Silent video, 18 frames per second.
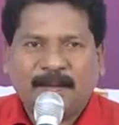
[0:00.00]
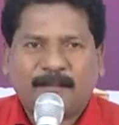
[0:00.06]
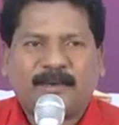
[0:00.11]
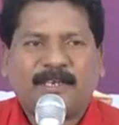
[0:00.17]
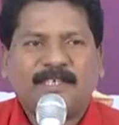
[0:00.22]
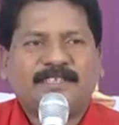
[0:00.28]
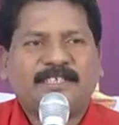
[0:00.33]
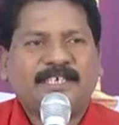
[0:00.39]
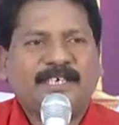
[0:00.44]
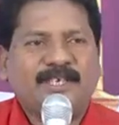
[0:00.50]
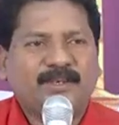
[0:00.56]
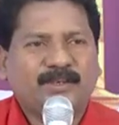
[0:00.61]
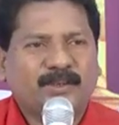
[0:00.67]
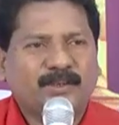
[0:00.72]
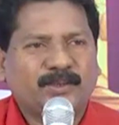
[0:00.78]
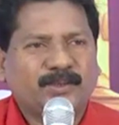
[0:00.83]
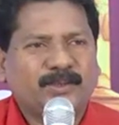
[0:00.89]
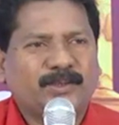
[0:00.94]

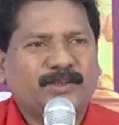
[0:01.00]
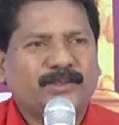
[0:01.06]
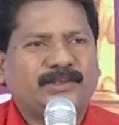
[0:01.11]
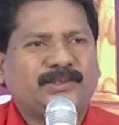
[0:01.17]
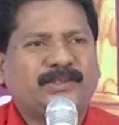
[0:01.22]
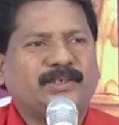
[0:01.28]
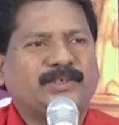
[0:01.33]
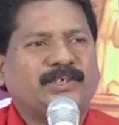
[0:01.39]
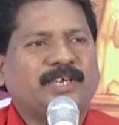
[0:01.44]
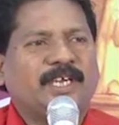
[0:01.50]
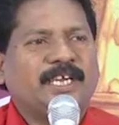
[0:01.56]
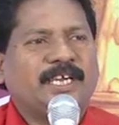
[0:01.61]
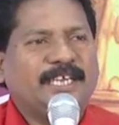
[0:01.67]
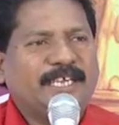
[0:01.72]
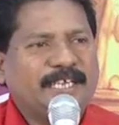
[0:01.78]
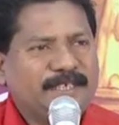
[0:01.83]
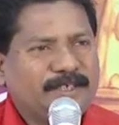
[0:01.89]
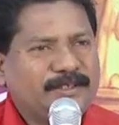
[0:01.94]
ప్రతిరోజు
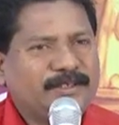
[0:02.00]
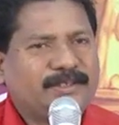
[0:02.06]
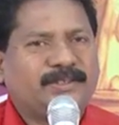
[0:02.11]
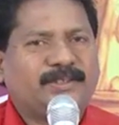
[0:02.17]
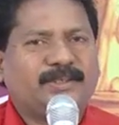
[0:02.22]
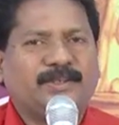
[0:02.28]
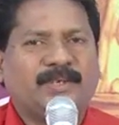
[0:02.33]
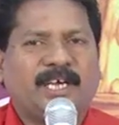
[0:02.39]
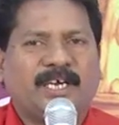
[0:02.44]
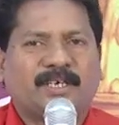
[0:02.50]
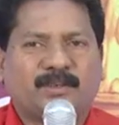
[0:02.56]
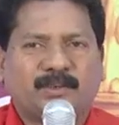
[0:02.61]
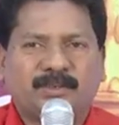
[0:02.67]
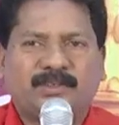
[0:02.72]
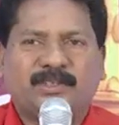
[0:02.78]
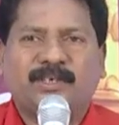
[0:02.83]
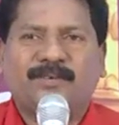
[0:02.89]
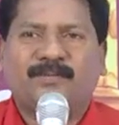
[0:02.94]
ఏడుస్తూ నా
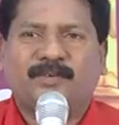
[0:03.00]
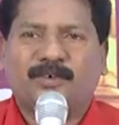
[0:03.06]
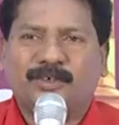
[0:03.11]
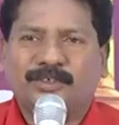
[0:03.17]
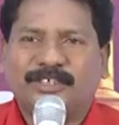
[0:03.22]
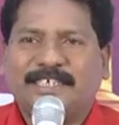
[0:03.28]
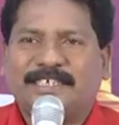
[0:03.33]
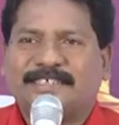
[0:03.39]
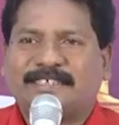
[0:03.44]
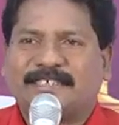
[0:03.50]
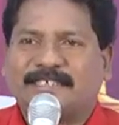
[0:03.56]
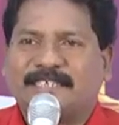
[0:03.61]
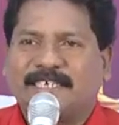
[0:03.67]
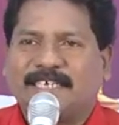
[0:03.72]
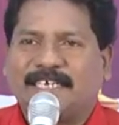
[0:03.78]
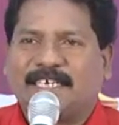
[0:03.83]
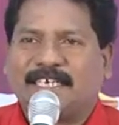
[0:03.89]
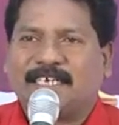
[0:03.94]
కూతురు ఫోన్
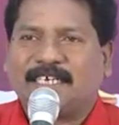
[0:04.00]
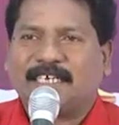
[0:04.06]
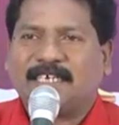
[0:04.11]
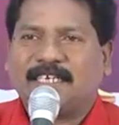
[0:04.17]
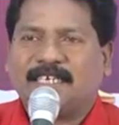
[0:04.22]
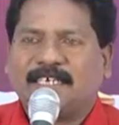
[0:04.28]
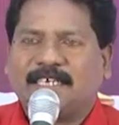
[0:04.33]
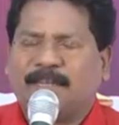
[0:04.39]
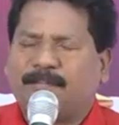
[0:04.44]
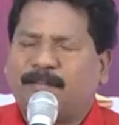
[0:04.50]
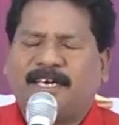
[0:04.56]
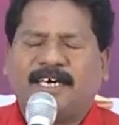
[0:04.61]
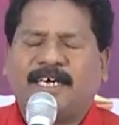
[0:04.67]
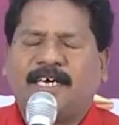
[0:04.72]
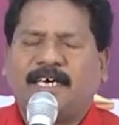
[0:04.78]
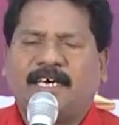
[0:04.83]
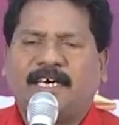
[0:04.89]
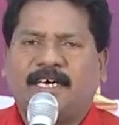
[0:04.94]
చేస్తుందయ్యా అమ్మా
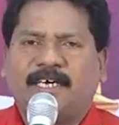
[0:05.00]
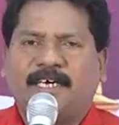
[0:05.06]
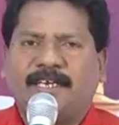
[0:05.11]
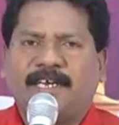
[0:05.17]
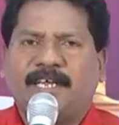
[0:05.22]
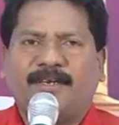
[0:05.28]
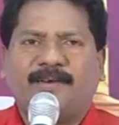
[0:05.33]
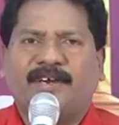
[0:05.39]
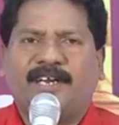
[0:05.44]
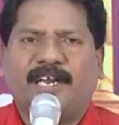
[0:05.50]
నన్ను